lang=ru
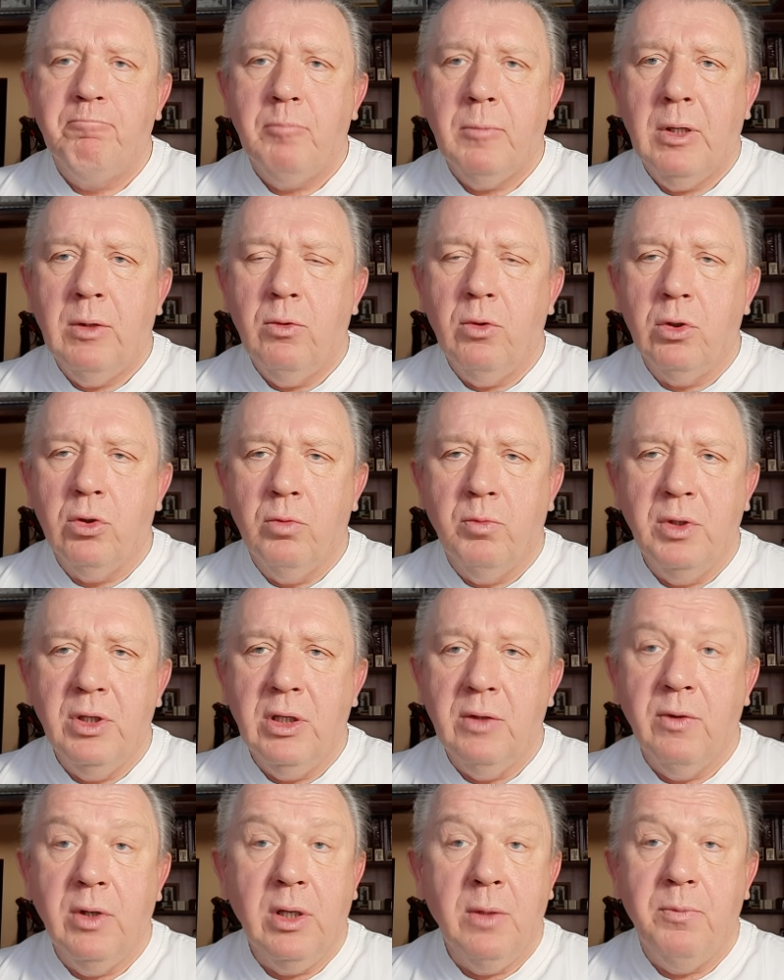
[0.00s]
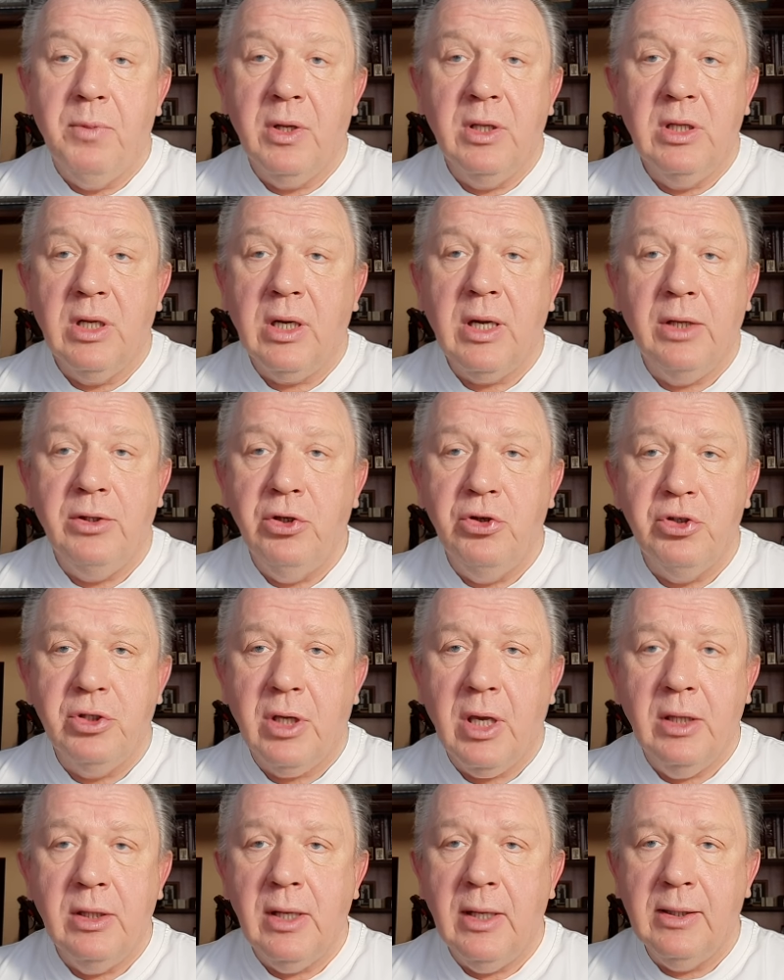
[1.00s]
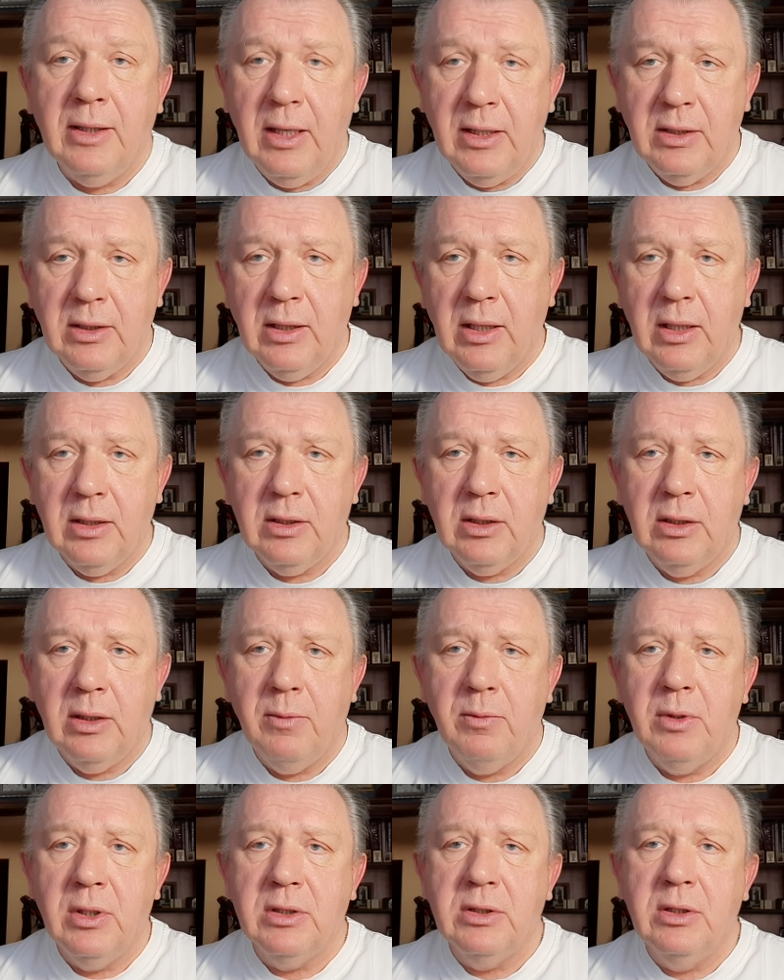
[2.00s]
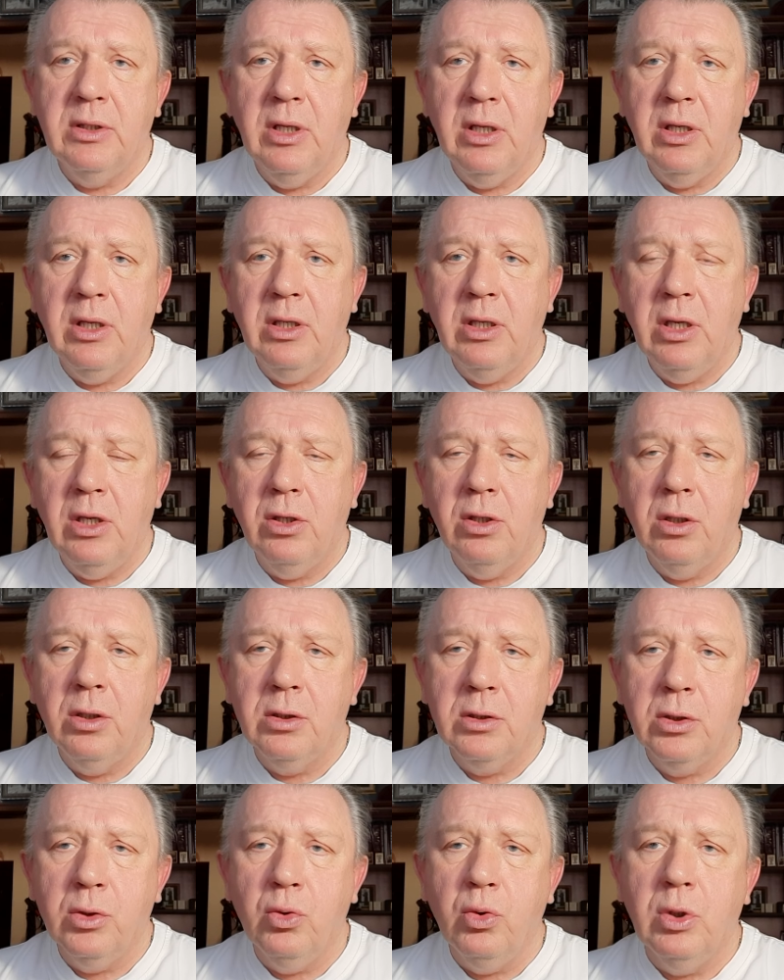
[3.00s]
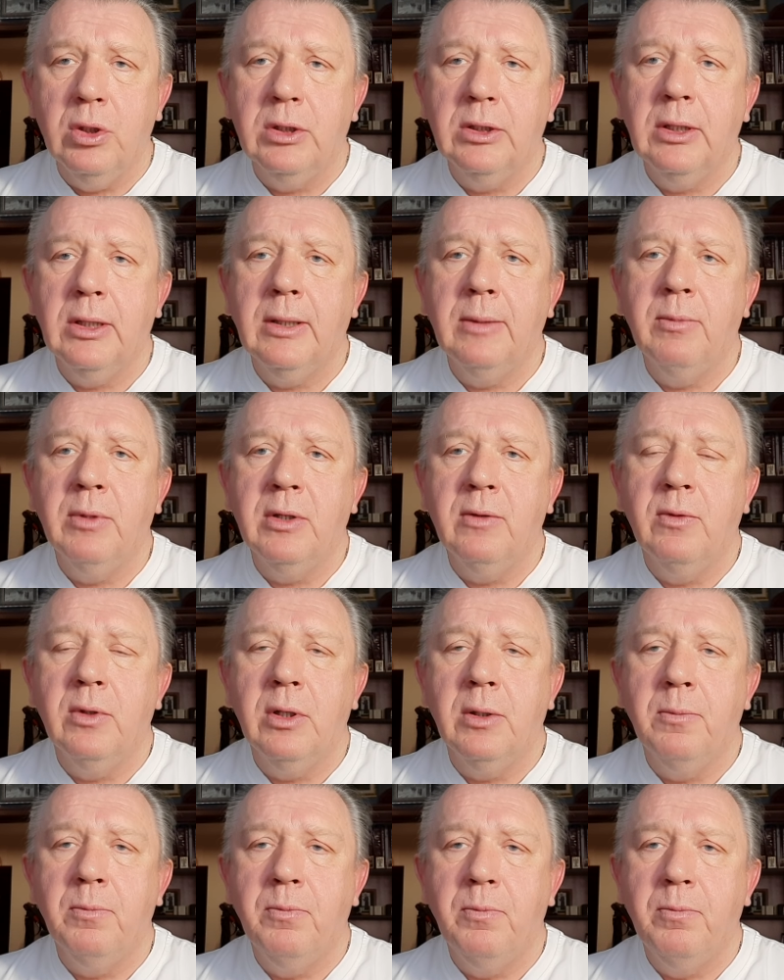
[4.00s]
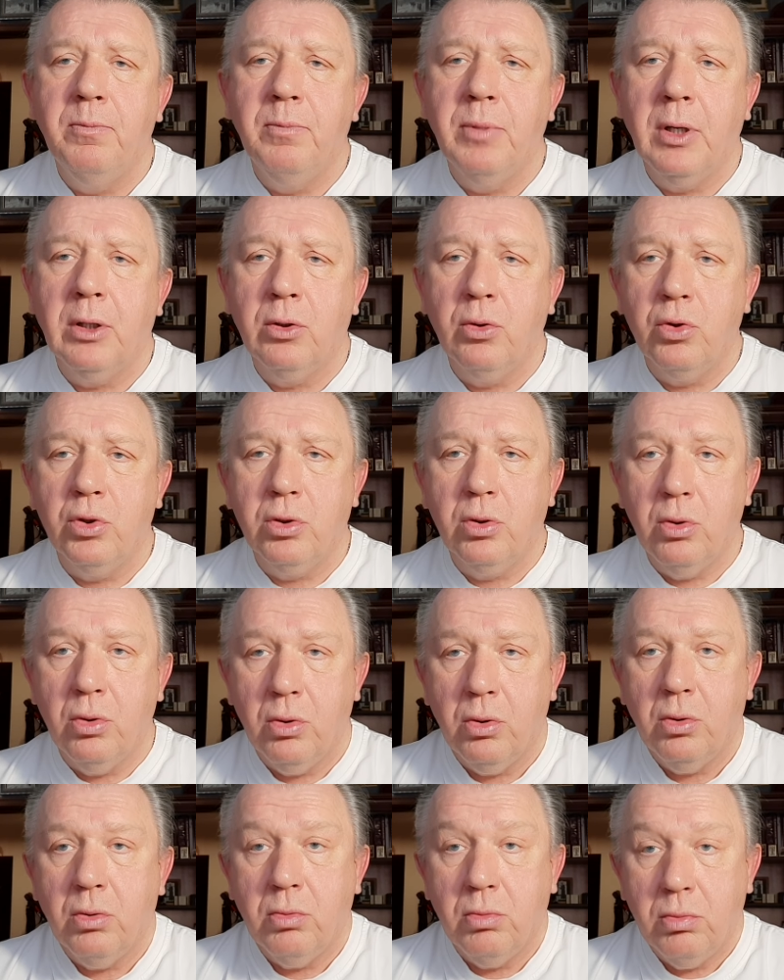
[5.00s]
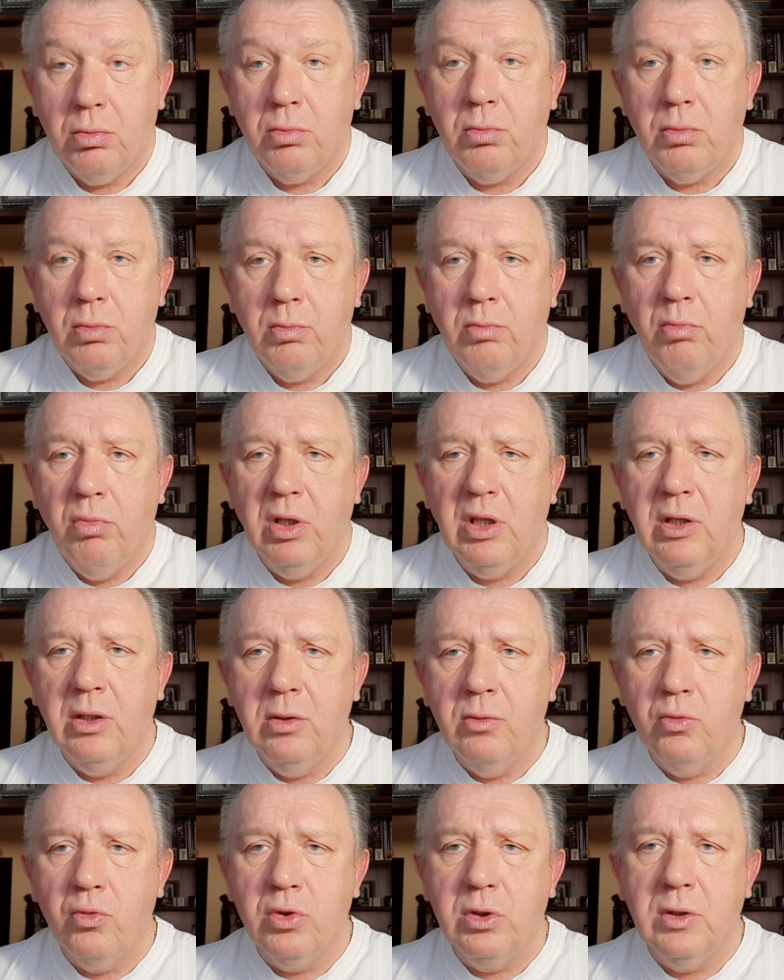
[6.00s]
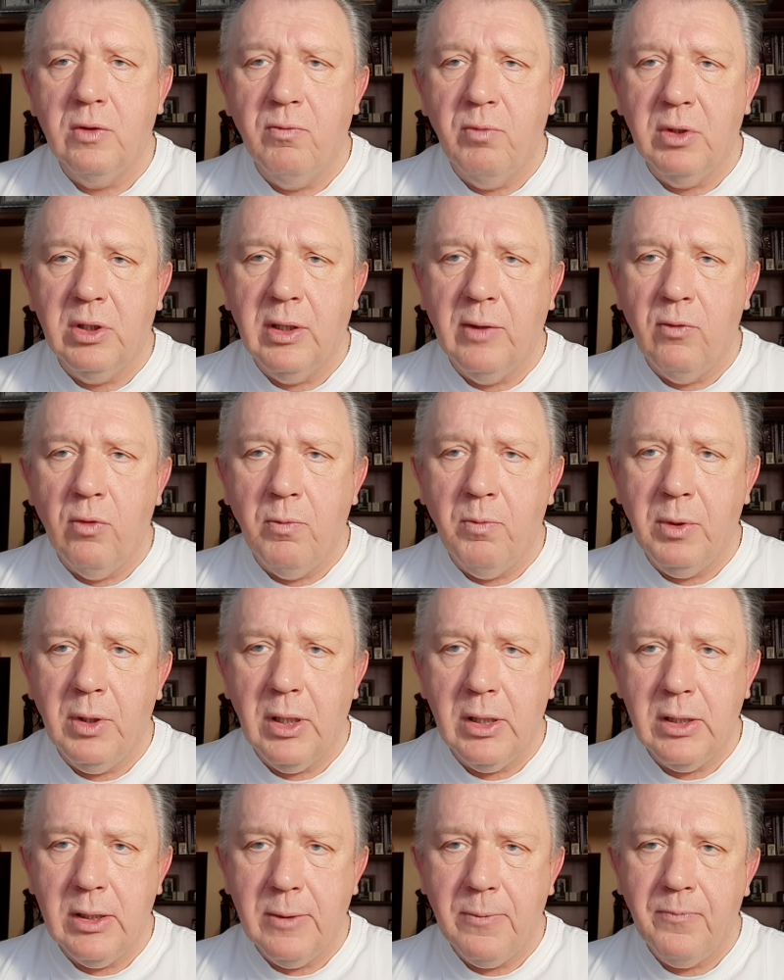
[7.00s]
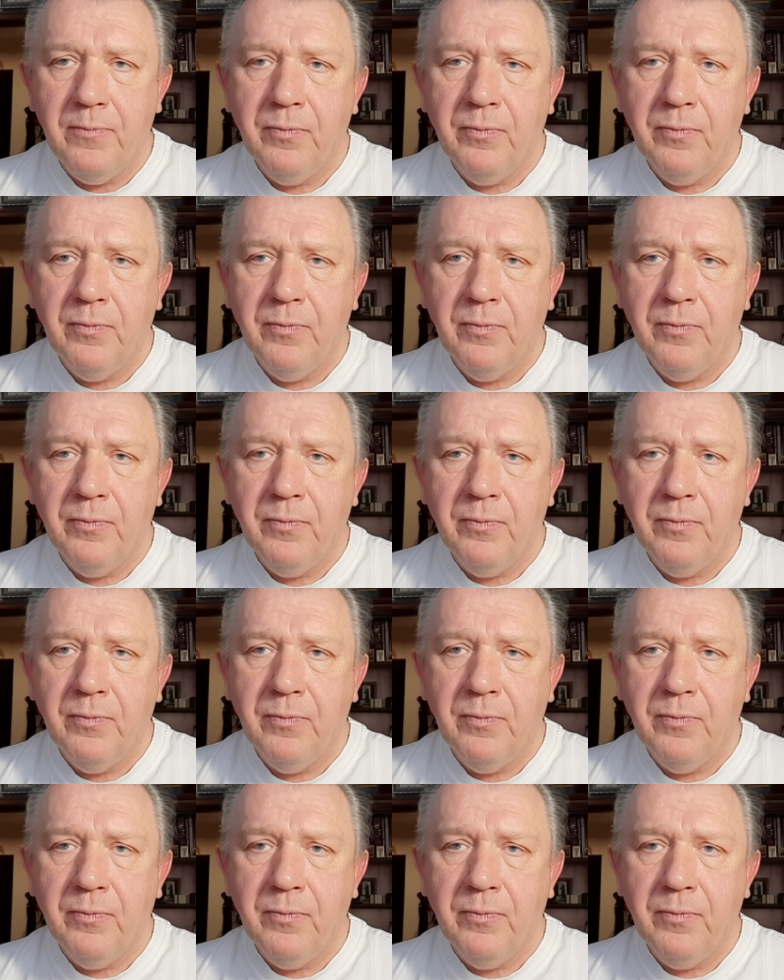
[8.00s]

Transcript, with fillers: Вот. Но мы не говорим про наркотические анальгетики, это нам нас не, не интересует, а мы говорим про то, что нужно в бытовом плане.